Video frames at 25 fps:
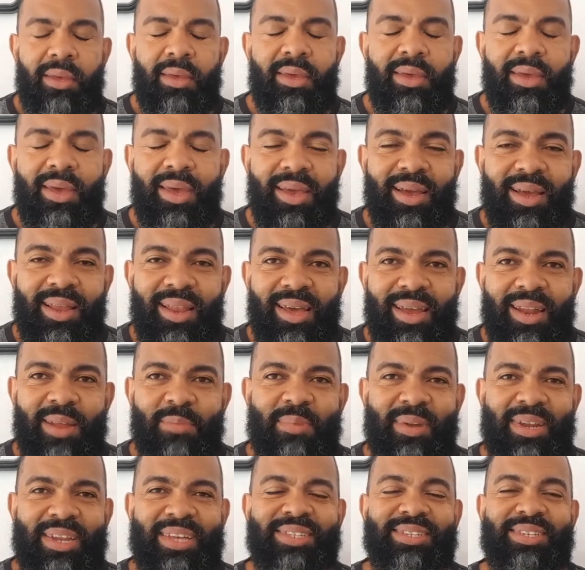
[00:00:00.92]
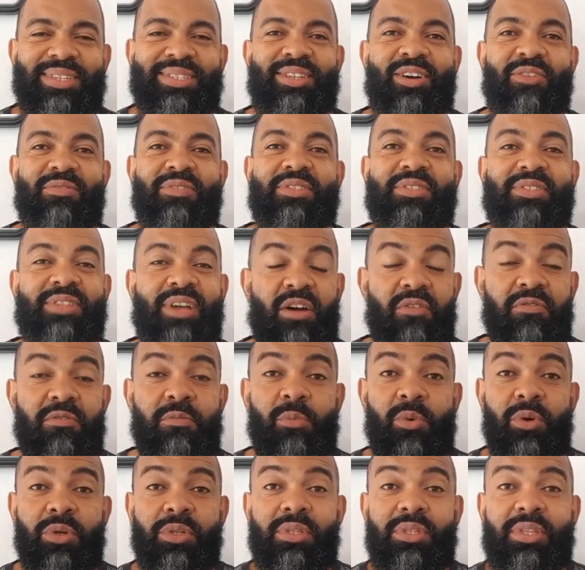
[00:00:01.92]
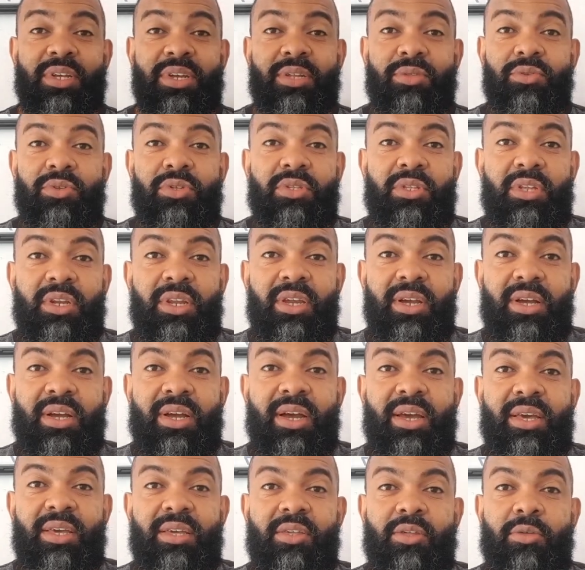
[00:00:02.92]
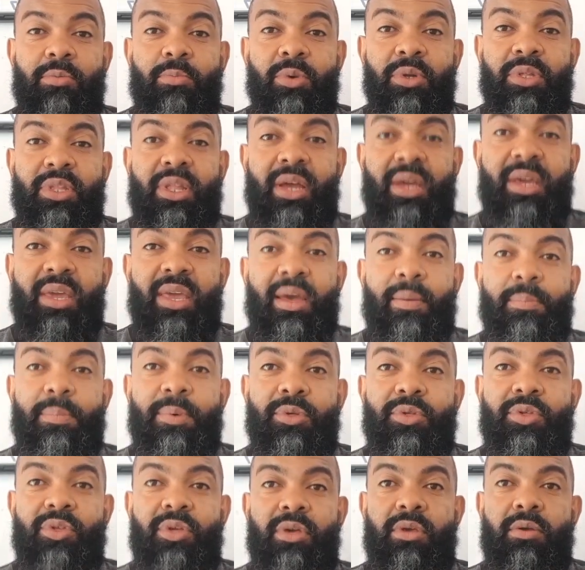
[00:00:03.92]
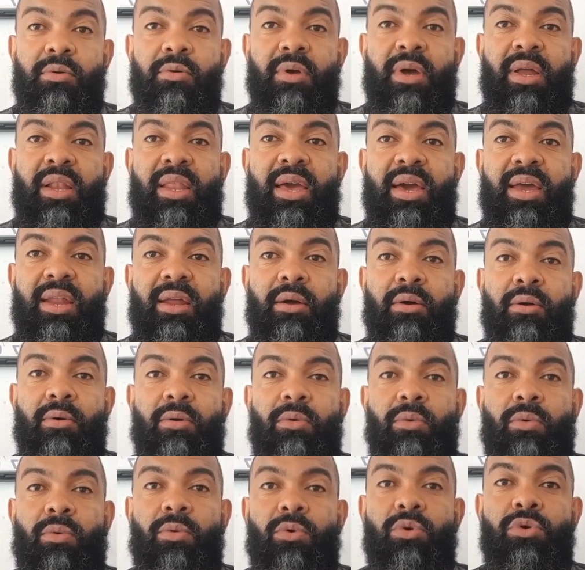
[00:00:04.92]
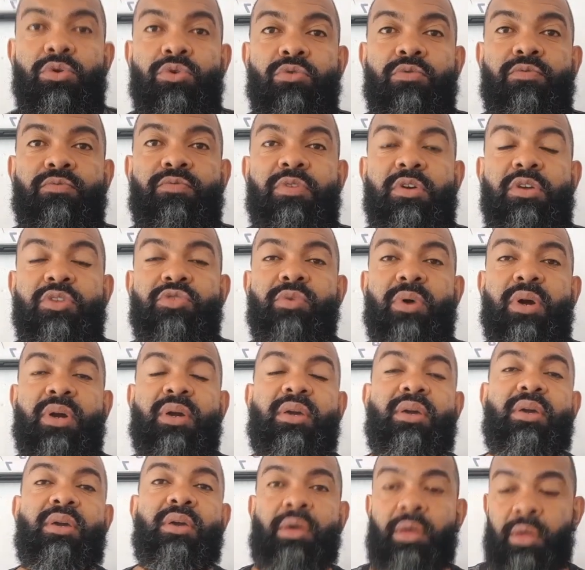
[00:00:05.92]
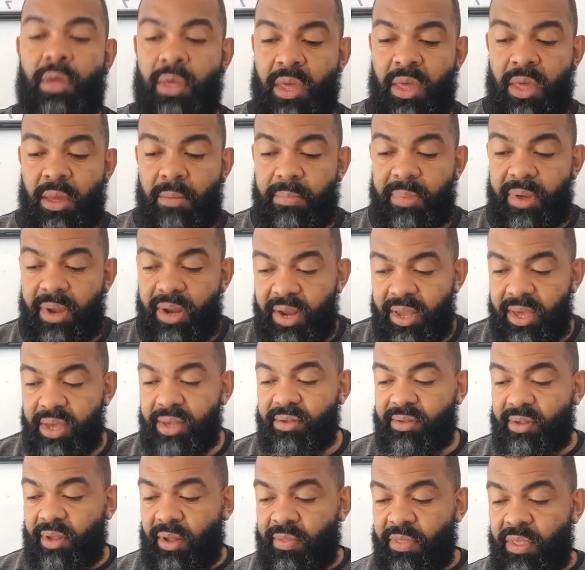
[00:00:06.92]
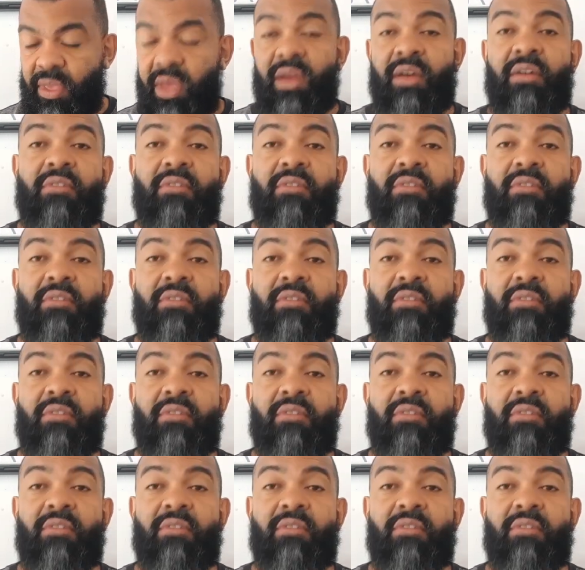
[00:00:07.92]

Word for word: E aí galera, beleza? Salve, salve, montando os trincas. Vou botar aqui rapidinho. Galera, hoje o vídeo aqui, beleza?